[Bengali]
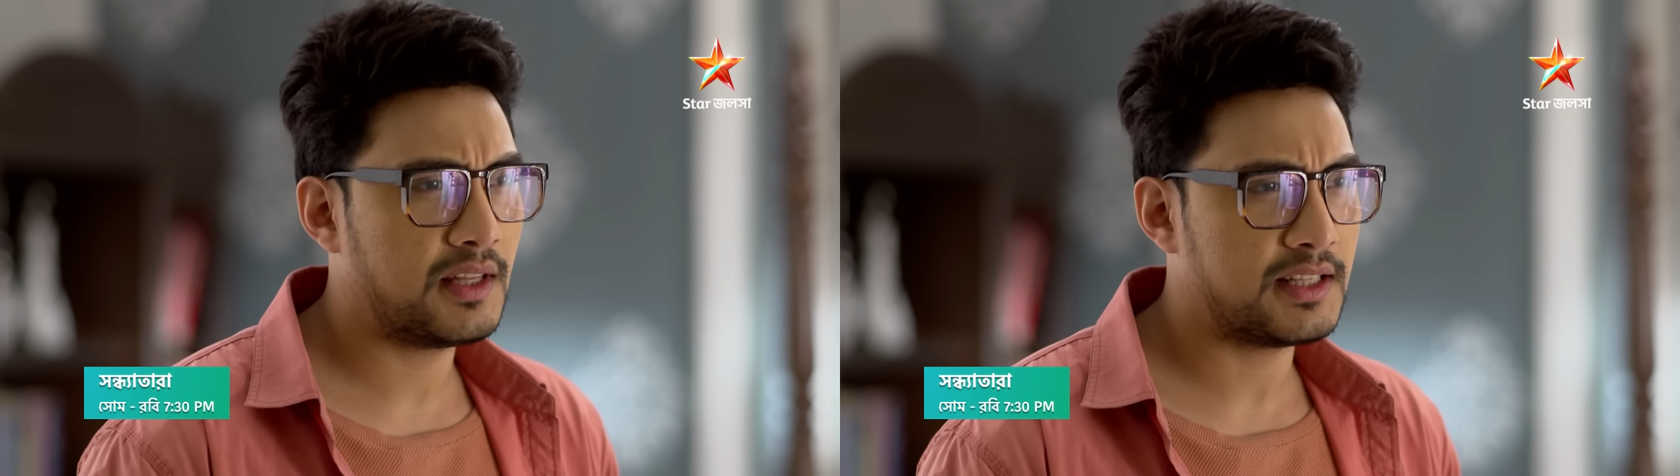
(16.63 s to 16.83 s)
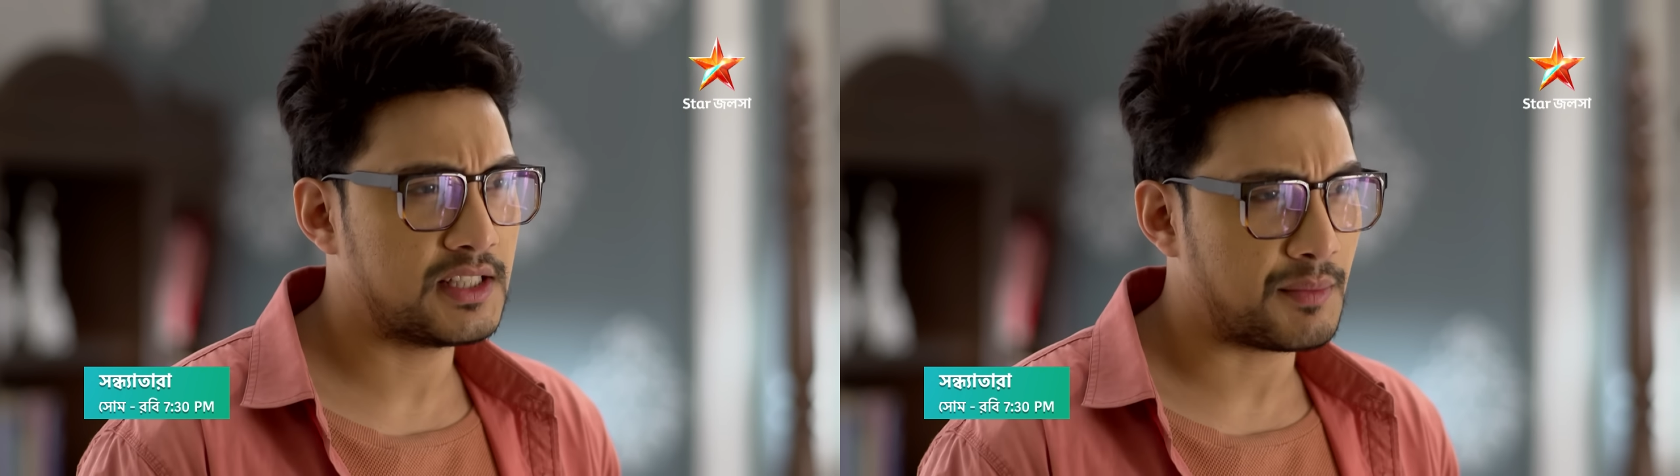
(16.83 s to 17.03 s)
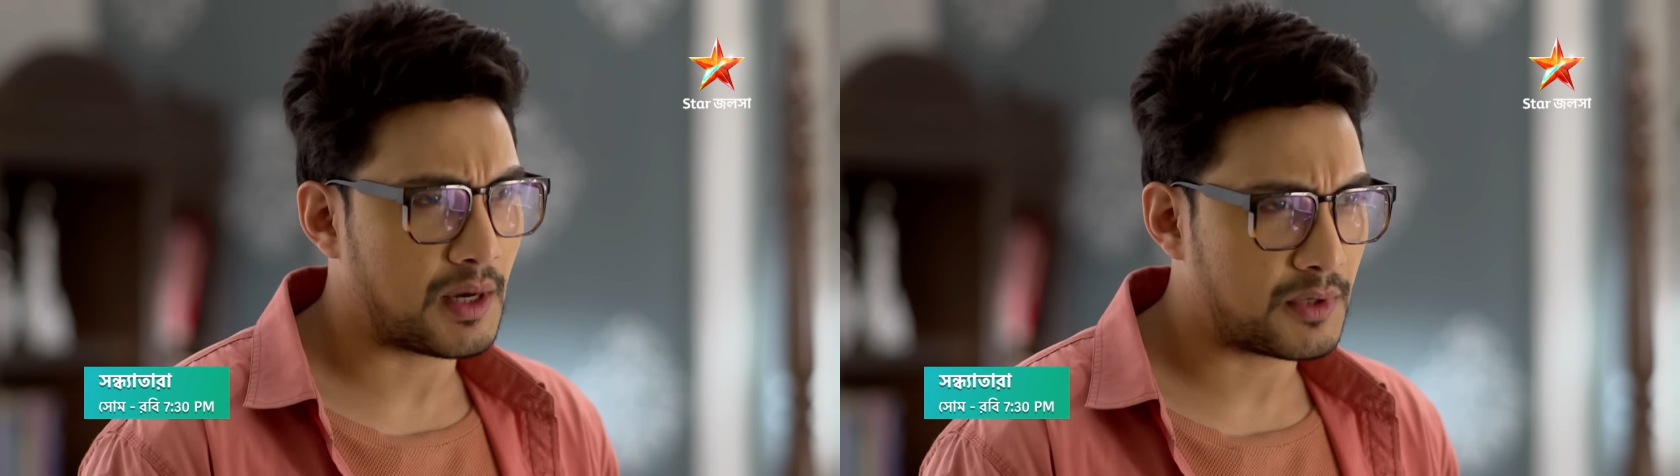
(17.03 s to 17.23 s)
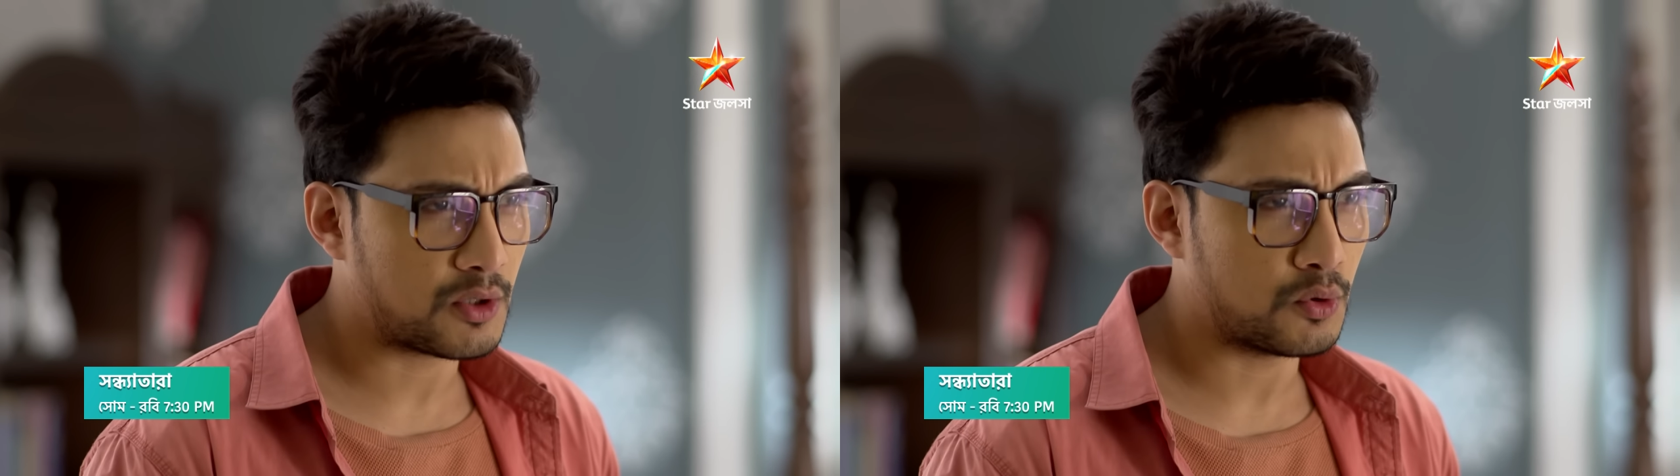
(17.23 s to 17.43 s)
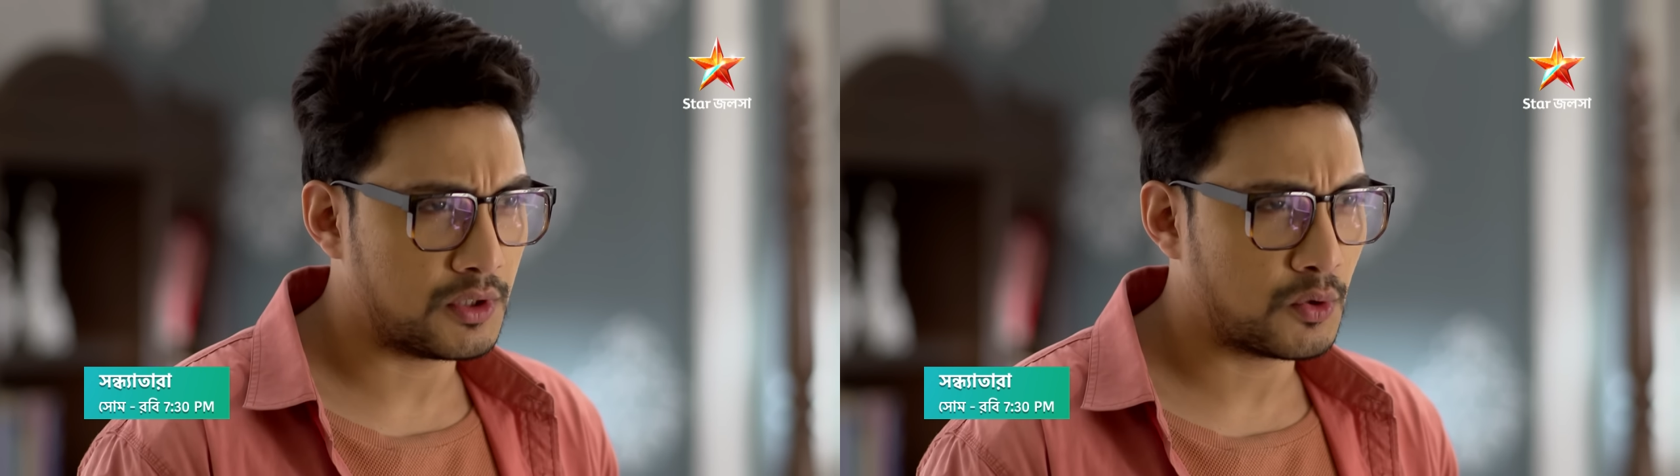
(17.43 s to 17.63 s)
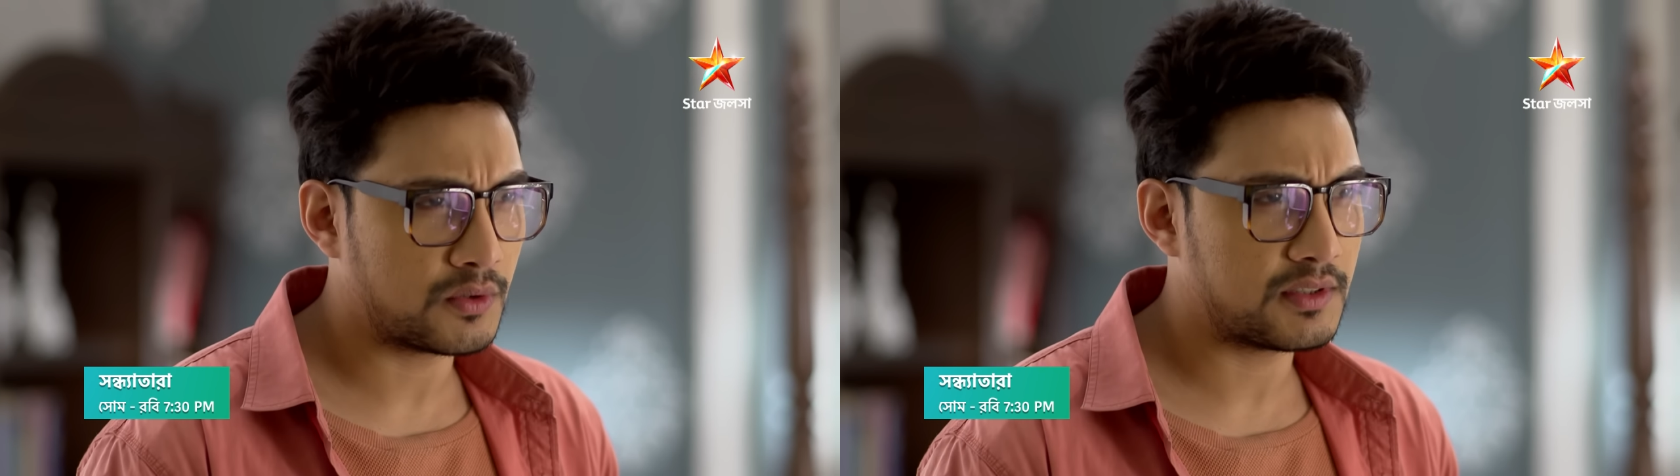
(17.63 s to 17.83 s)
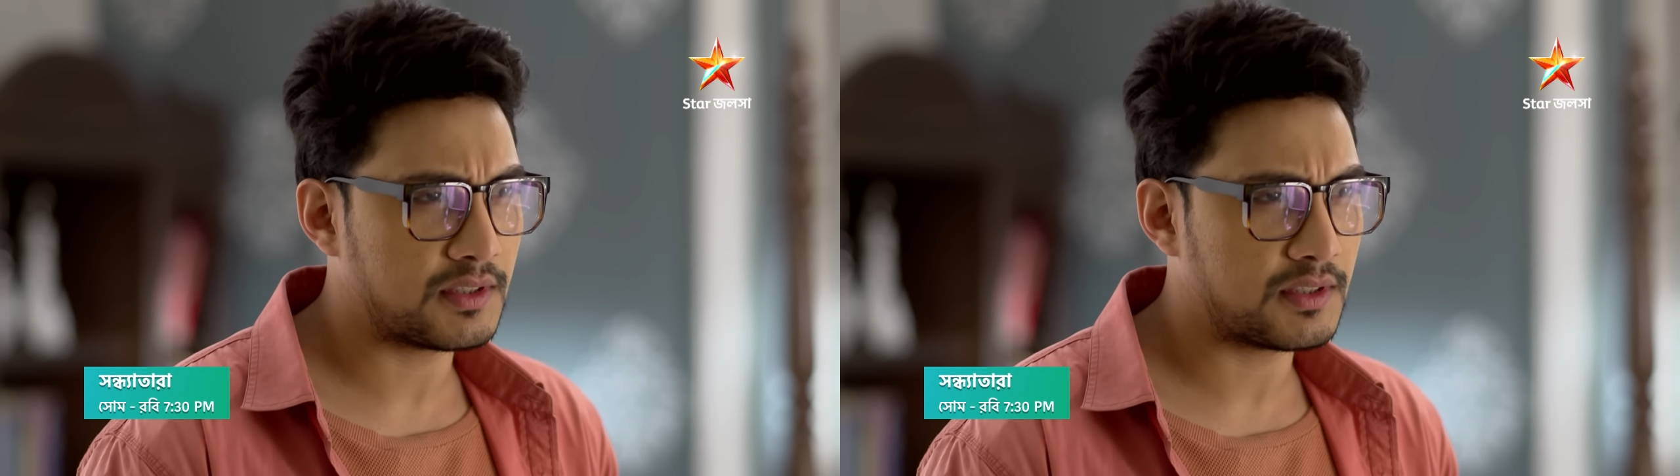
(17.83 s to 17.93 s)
দেখে যে আমি আপনার ক্ষতি করতে